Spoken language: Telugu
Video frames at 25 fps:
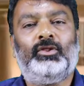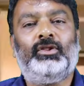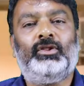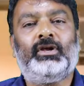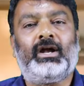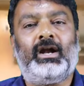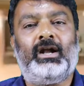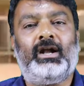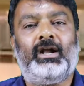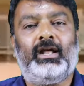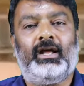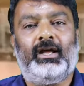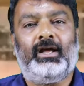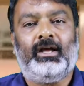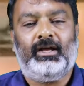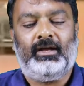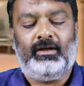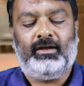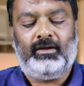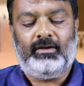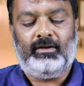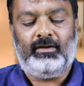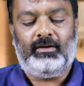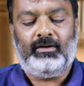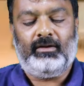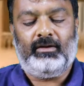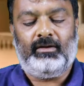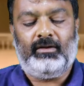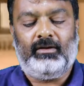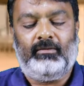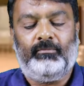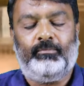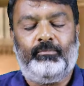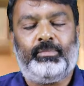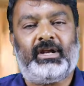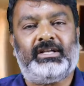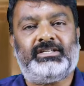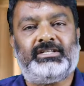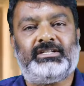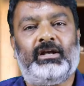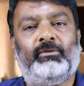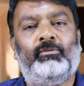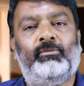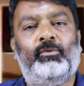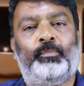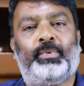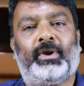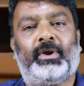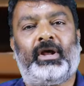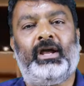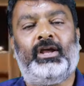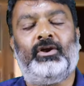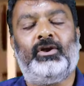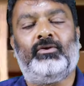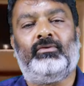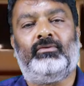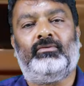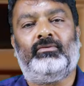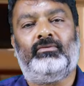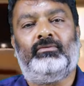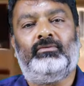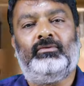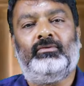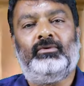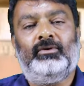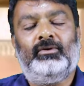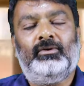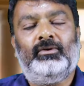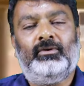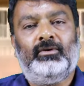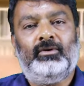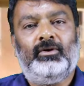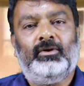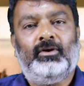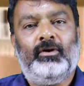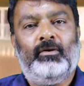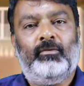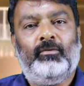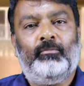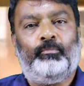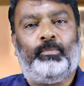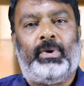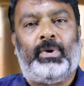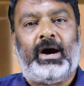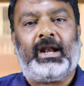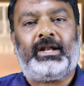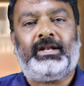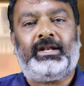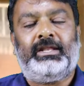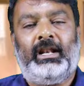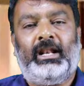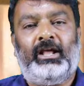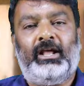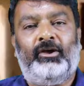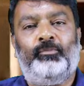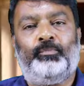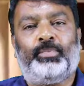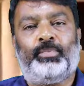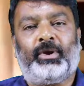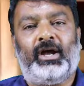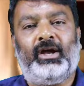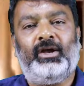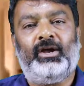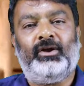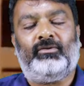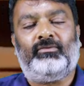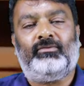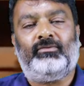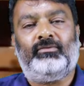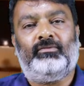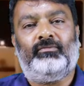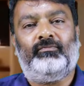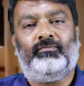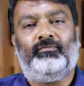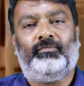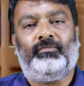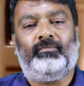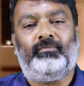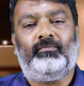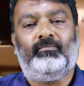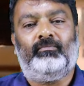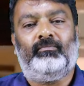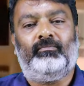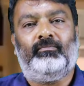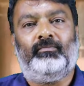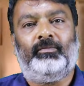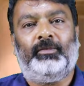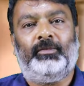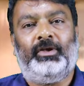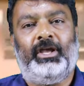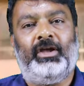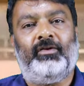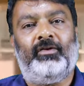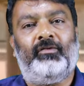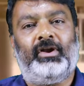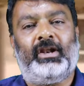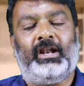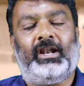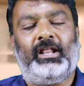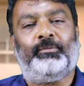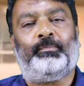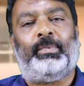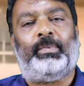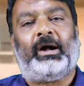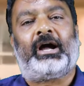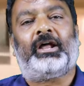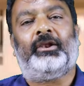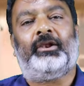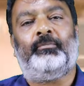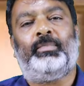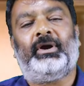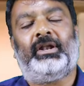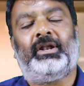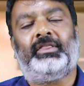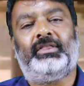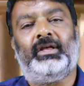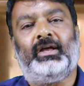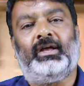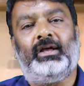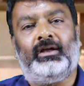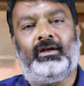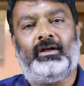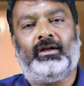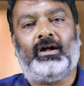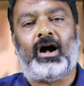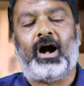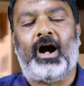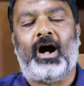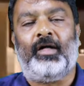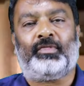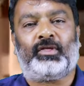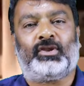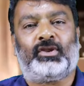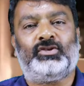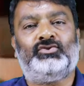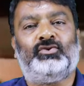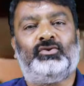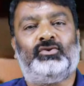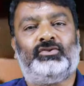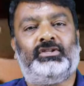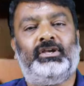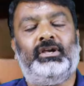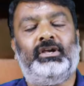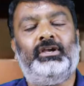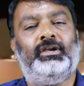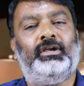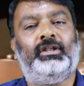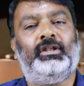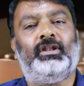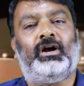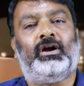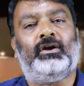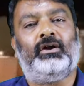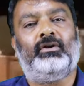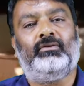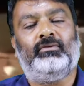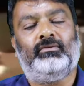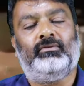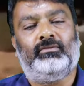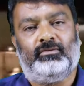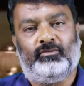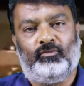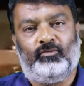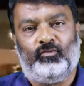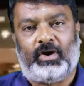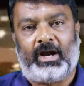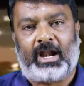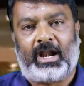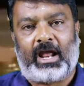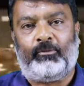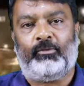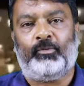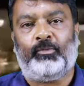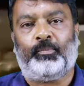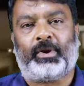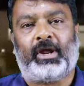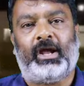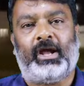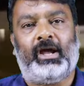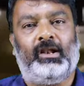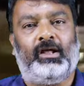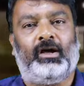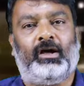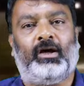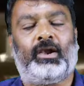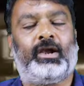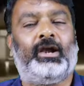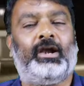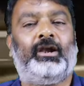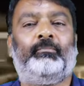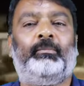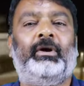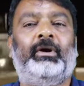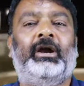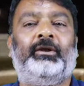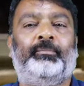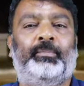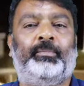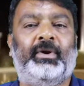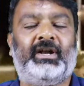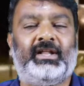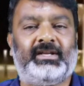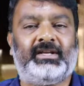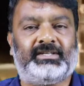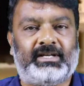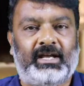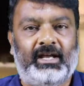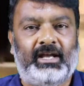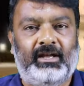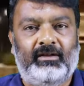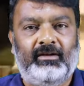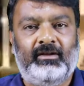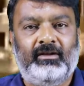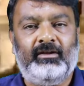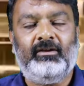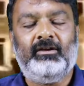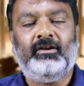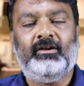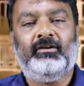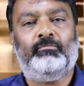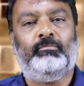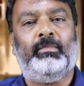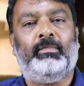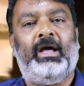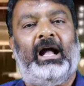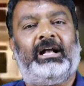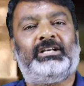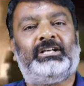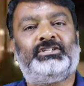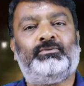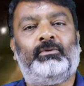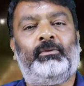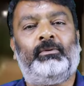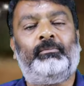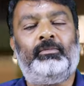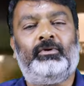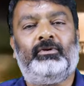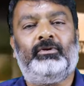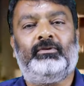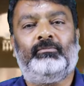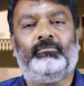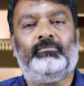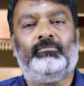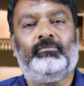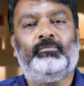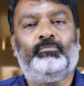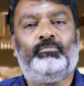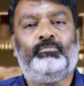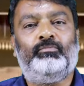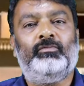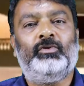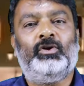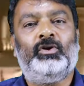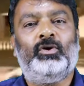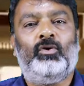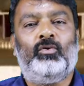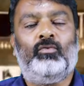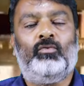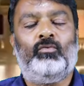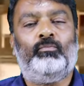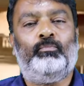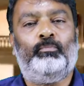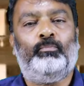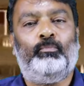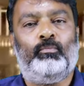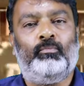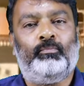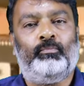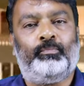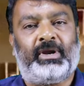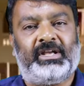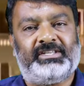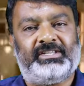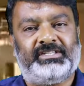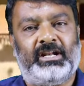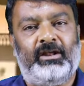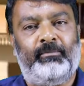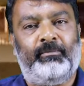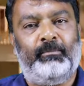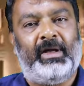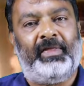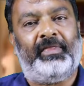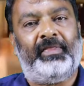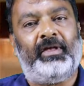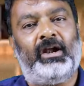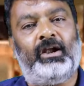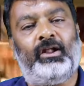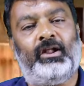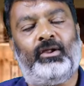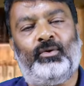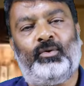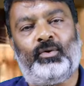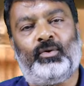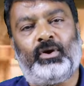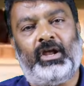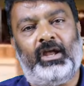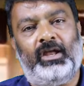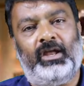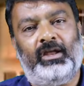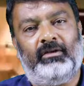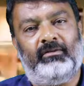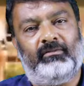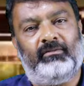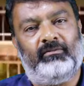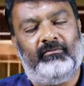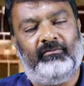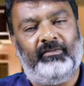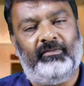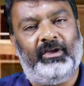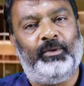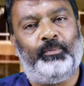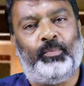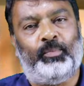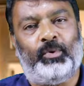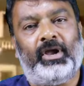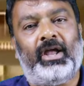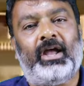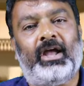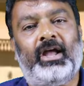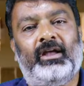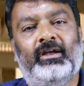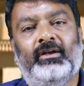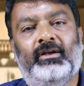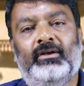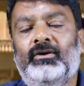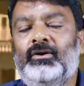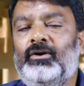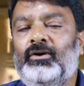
ఎందుకంటే ప్రజల అభిప్రాయం పార్టీల అభిప్రాయం ఏమిటనేది పక్కన పెడితే ఆంధ్రజ్యోతి ఈనాడు వాటి అభిప్రాయాలు ఆల్రెడీ బయట పెట్టేశాయి మ్యాక్సిమం ప్రజల మెదళ్లలోకి వెళ్ళిపోయాయి